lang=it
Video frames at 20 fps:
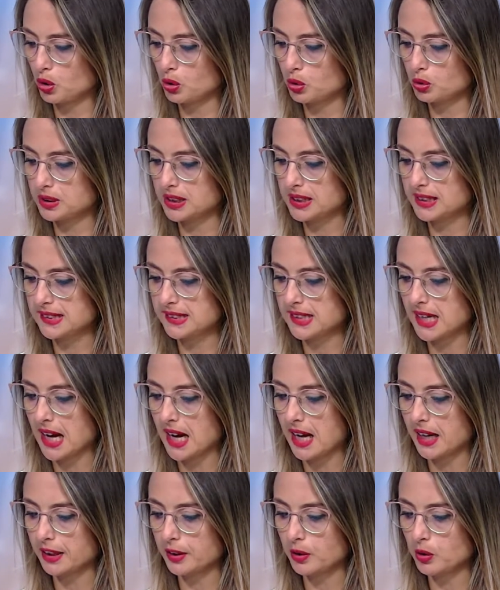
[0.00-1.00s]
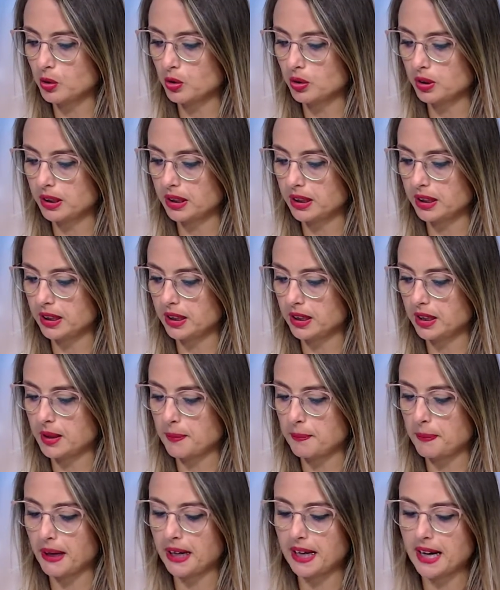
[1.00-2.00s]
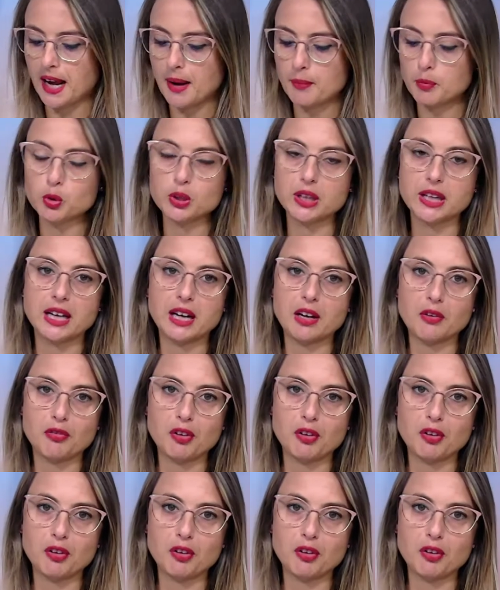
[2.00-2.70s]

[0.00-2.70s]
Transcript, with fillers: notiziario e parliamo del